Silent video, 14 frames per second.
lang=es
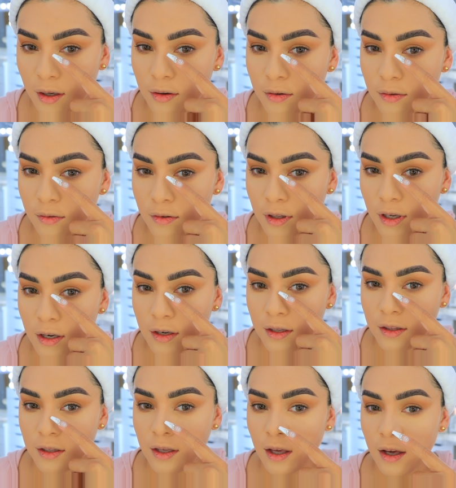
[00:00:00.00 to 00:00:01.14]
tengo una
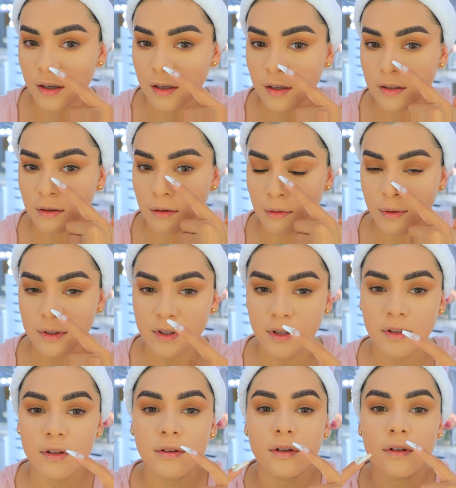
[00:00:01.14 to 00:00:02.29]
línea aquí, se me ve
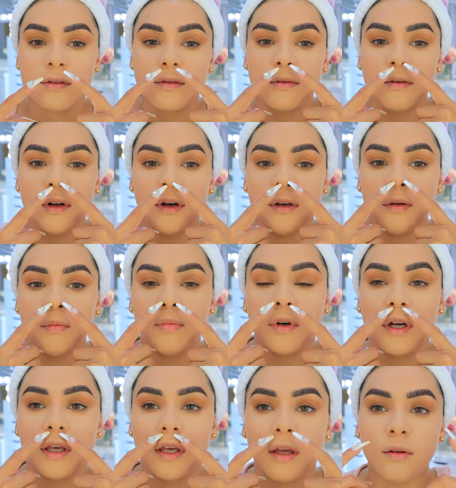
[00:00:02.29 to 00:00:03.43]
bastante textura y por
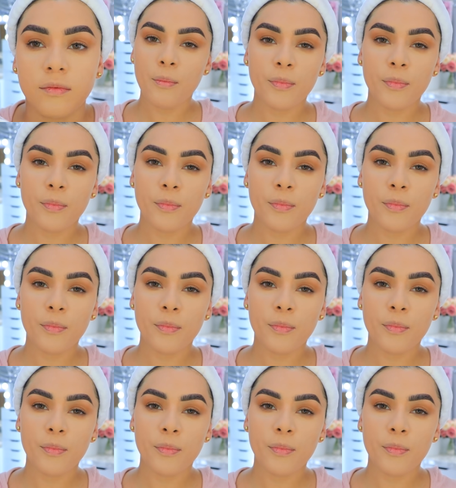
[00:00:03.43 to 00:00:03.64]
aquí.